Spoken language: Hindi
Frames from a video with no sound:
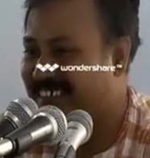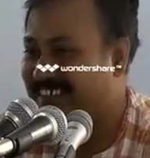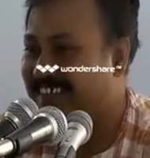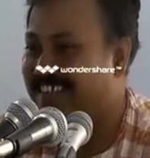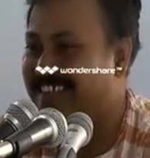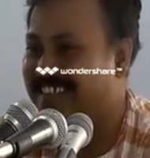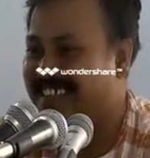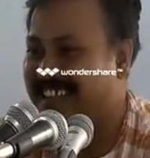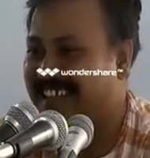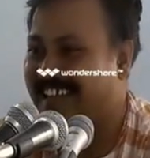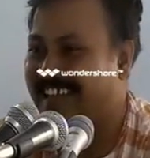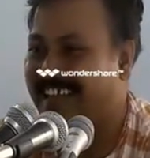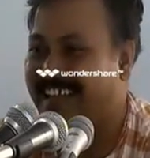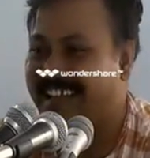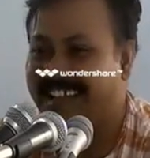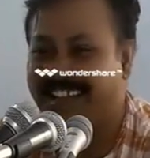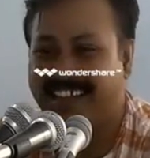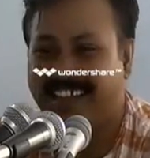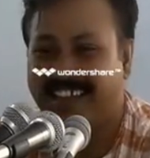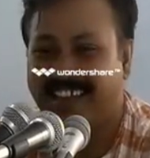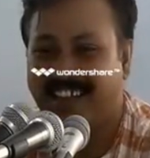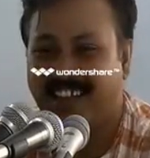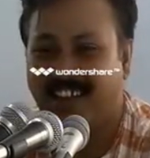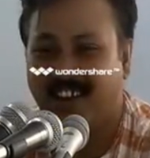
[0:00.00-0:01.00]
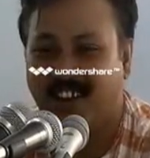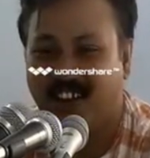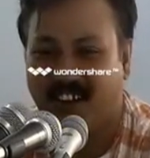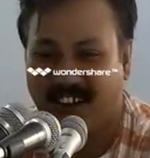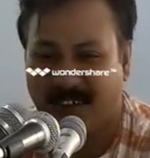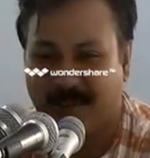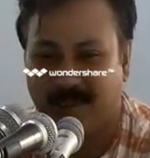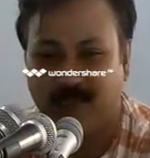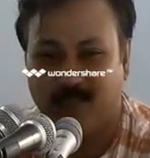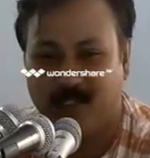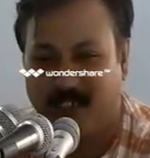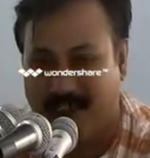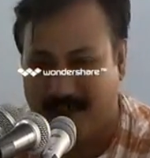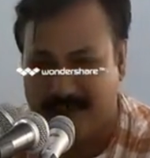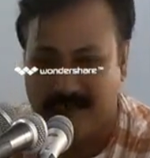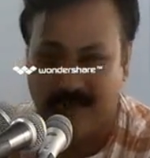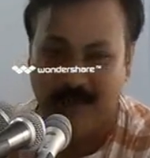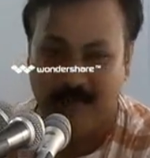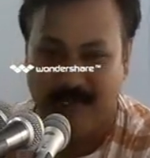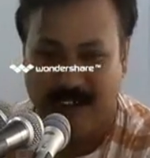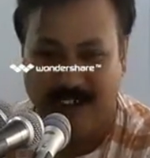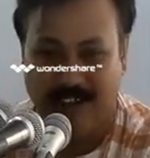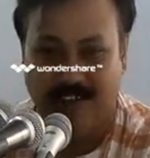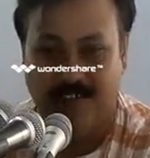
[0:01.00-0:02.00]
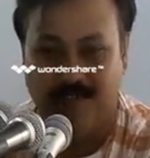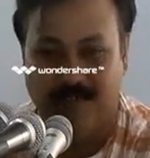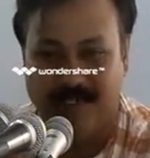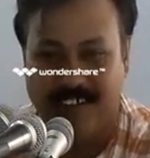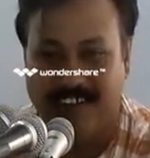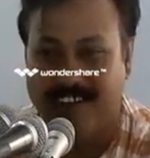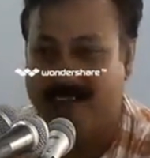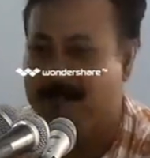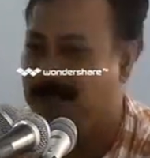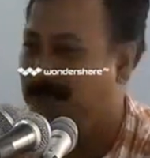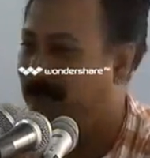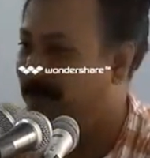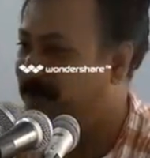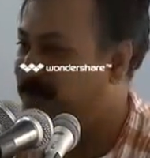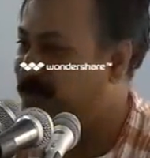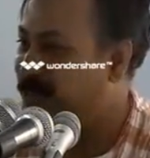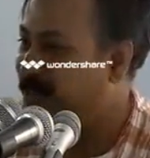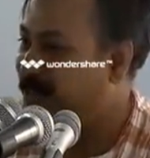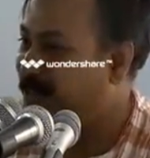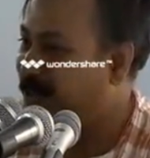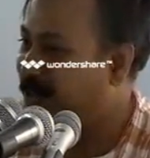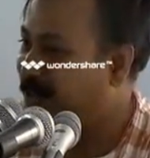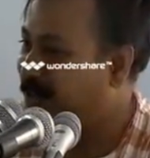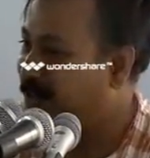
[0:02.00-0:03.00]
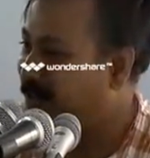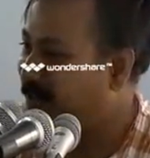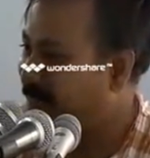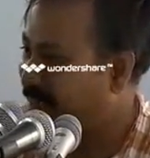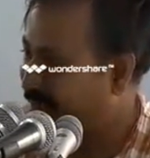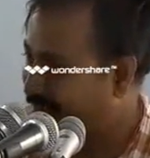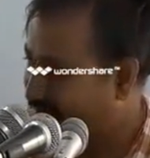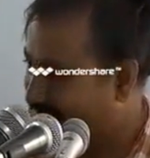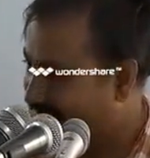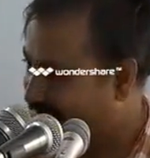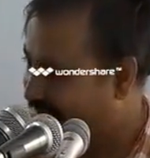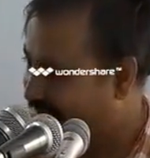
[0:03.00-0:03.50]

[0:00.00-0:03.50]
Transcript: की चीज नहीं है और अब तो आपको मालूम है ना पेप्सी कोक में